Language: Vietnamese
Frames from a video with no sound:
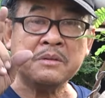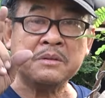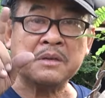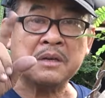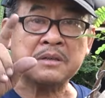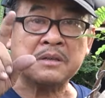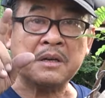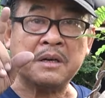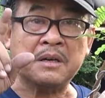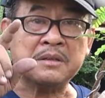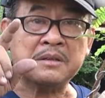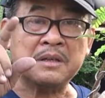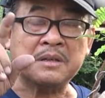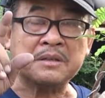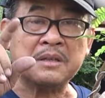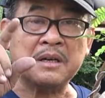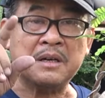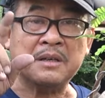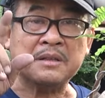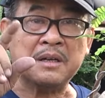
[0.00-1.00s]
từ từ từ
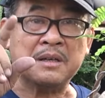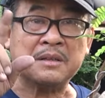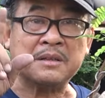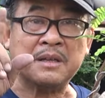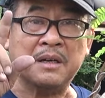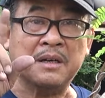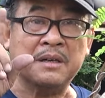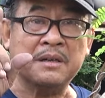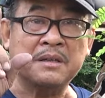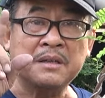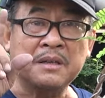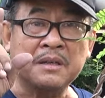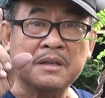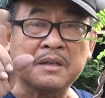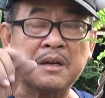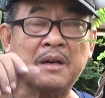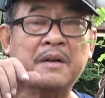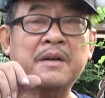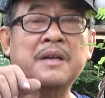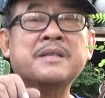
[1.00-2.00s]
từ từ từ
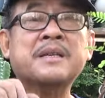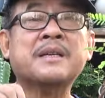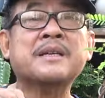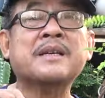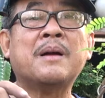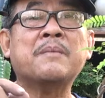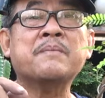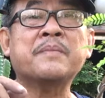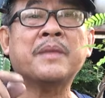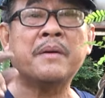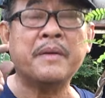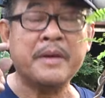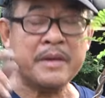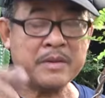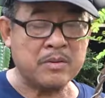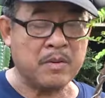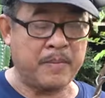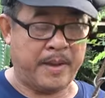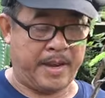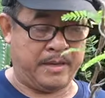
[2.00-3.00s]
rồi nó sẽ cong theo ý
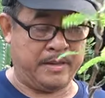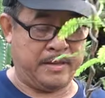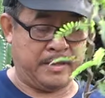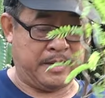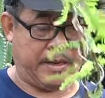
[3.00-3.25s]
của bạn.